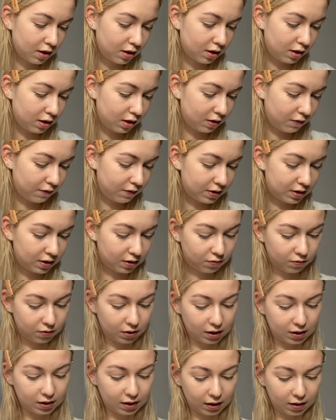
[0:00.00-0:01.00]
nie widzę
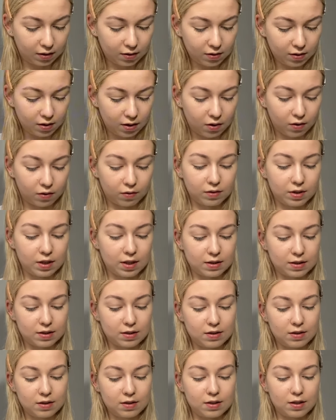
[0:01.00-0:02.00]
tutaj tego. O, jest